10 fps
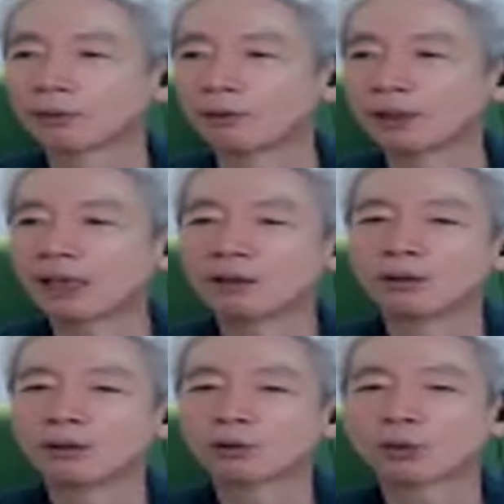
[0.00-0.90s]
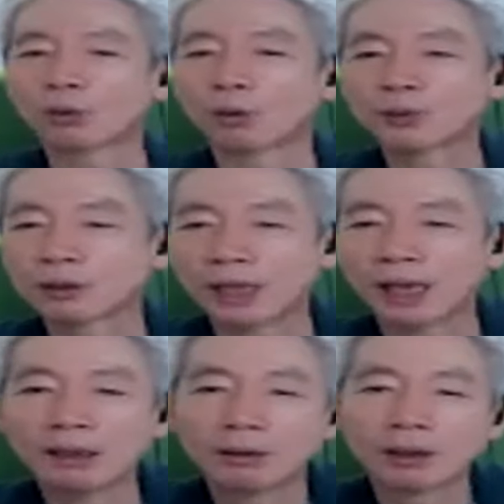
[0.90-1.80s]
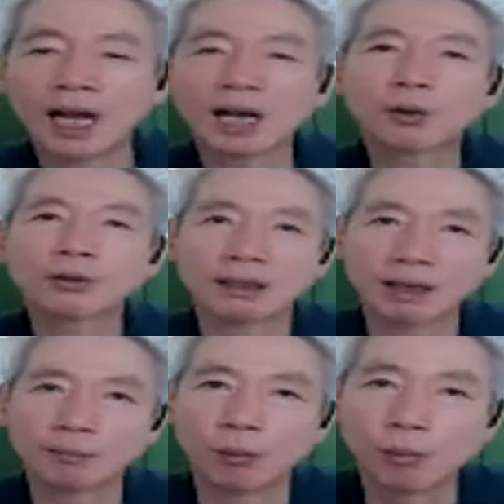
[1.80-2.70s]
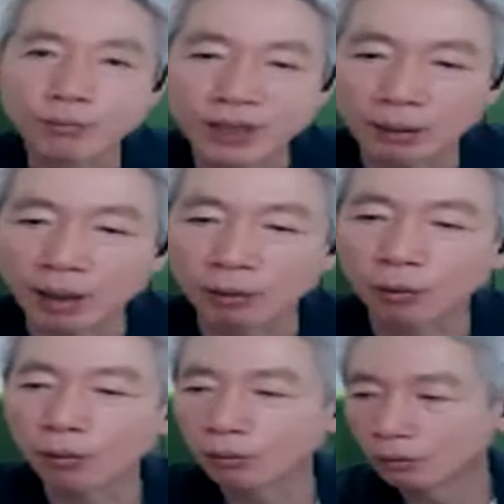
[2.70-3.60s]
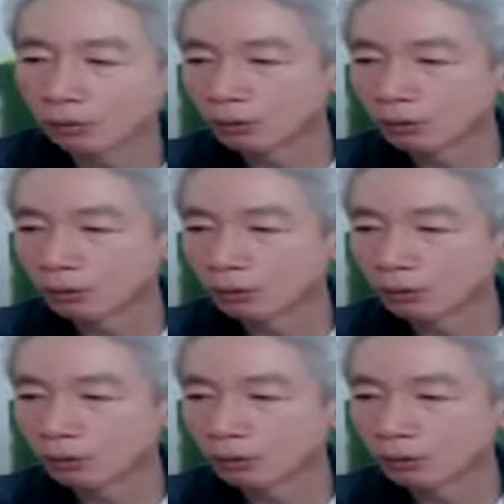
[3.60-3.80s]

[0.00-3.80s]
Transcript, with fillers: 그런데 졸업식 때 학교장상 모범상 받고